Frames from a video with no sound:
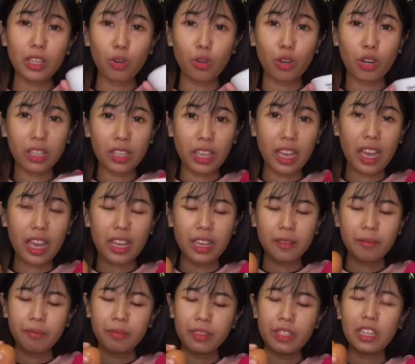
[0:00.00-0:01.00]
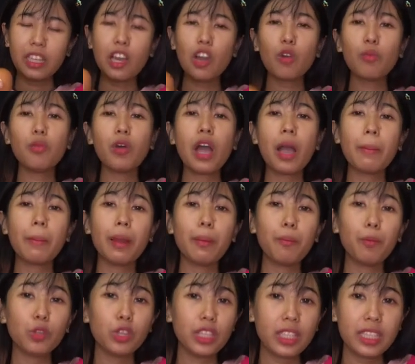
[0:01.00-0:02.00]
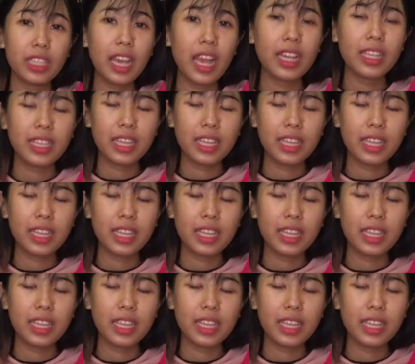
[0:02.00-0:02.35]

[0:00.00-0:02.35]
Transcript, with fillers: telurnya jadi aku mau ngambil putihnya